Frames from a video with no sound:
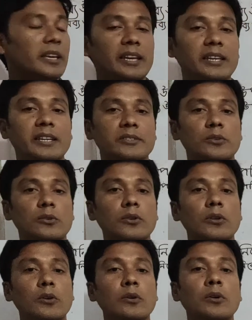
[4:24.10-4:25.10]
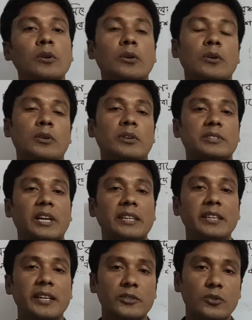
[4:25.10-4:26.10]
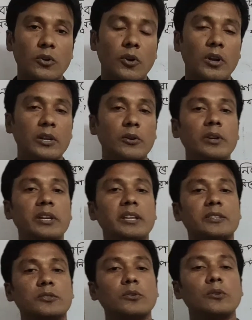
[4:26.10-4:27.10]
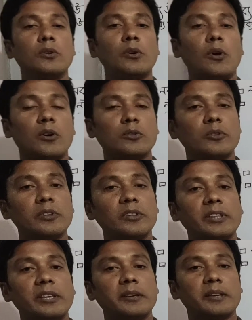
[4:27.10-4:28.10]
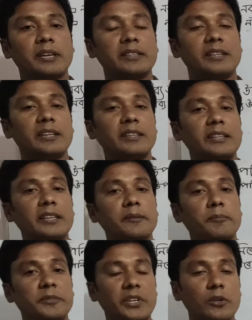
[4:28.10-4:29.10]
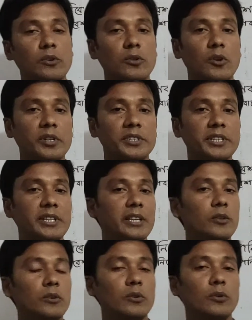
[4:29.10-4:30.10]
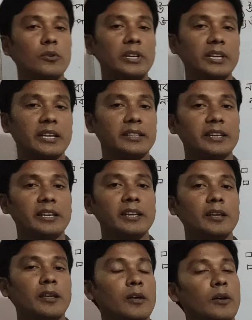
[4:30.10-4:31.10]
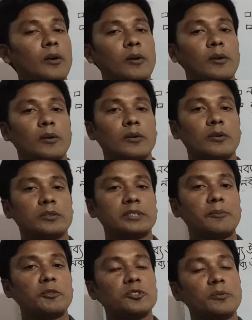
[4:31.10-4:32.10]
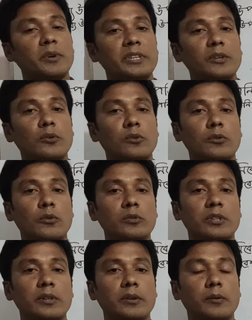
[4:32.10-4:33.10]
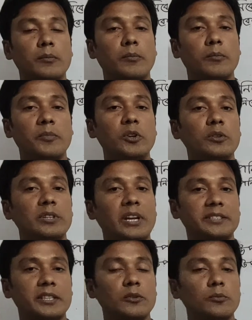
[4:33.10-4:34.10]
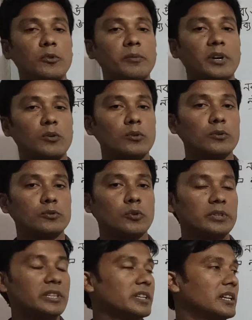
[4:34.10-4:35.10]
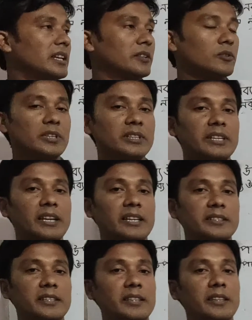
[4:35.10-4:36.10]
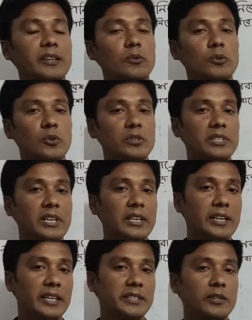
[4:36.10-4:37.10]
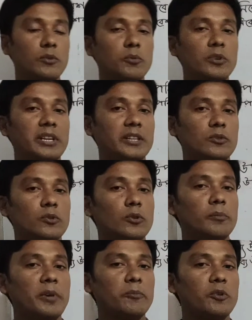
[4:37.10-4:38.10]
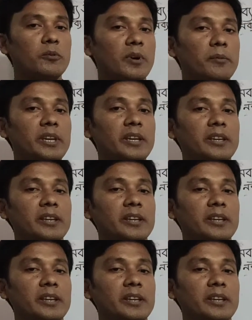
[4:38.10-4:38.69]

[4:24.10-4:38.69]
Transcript: এই রাষ্ট্রগুলো স্বাধীন রাষ্ট্র হলেও এই রাষ্ট্রগুলো অর্থনৈতিক ক্ষেত্রে তাদের যে কোনো ধরনের সিদ্ধান্ত গ্রহণের ক্ষেত্রে সাম্রাজ্যবাদী কোনো বৃহৎ রাষ্ট্রের উপর বা কোনো শক্তিশালী আন্তর্জাতিক রাজনীতিতে কোনো শক্তিশালী রাষ্ট্রের উপর এই রাষ্ট্রগুলো ব্যাপকভাবে